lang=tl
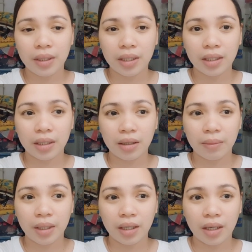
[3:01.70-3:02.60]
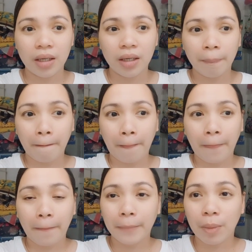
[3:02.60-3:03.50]
na rin ng mga
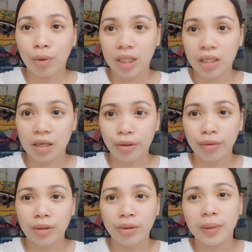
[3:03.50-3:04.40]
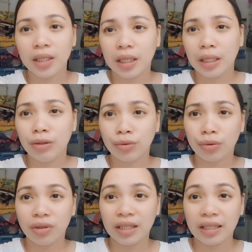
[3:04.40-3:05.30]
kapulisan kung ano ba talaga yung
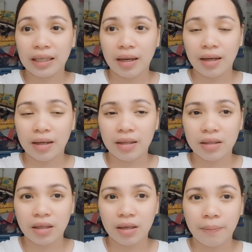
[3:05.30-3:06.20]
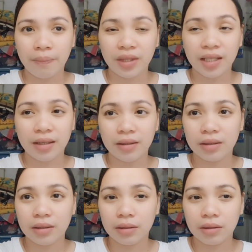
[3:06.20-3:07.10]
totoong nangyari kasi
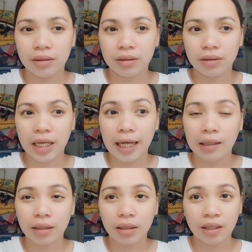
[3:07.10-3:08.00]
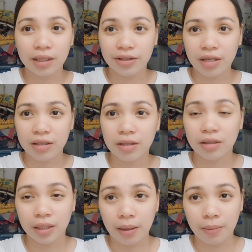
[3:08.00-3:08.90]
kailangan talaga ng justice
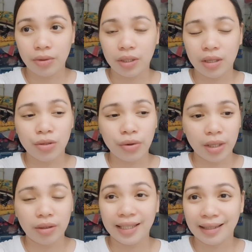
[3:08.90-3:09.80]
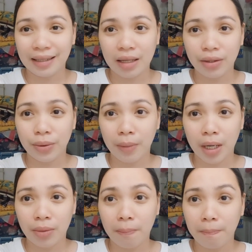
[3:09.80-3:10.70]
ni Tang Manila. So, eto, tingnan natin yung
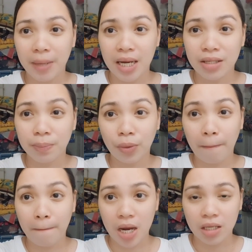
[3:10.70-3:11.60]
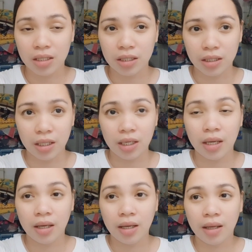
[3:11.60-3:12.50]
bagong Facebook page ni
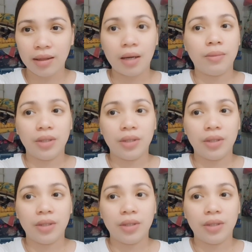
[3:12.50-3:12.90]
Tang